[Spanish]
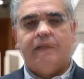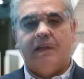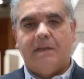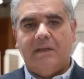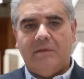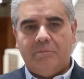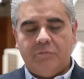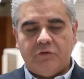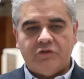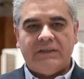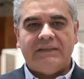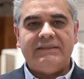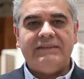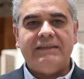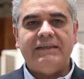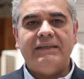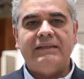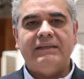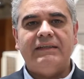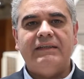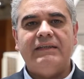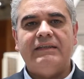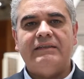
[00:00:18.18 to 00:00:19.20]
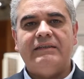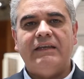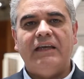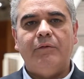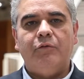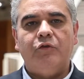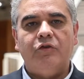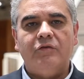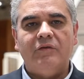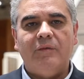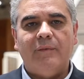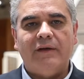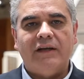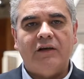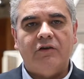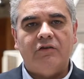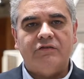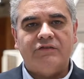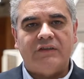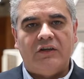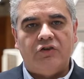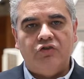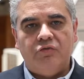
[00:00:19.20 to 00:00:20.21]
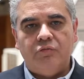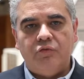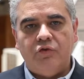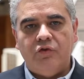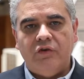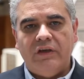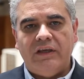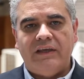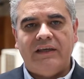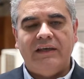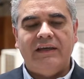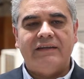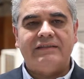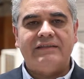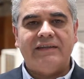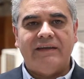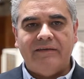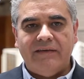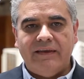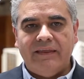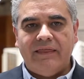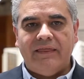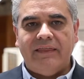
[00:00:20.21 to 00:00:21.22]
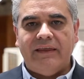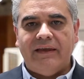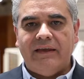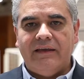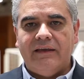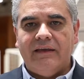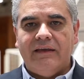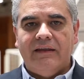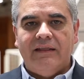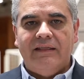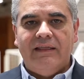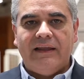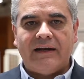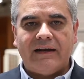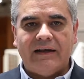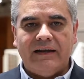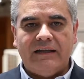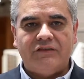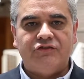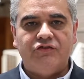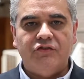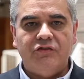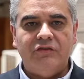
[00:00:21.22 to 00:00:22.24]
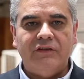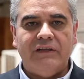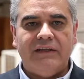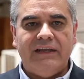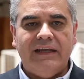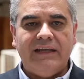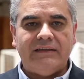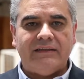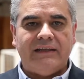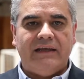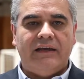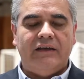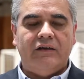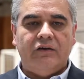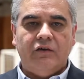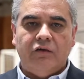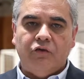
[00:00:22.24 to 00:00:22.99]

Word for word: La importancia que tiene este diploma para los alumnos es que a través de la relación directa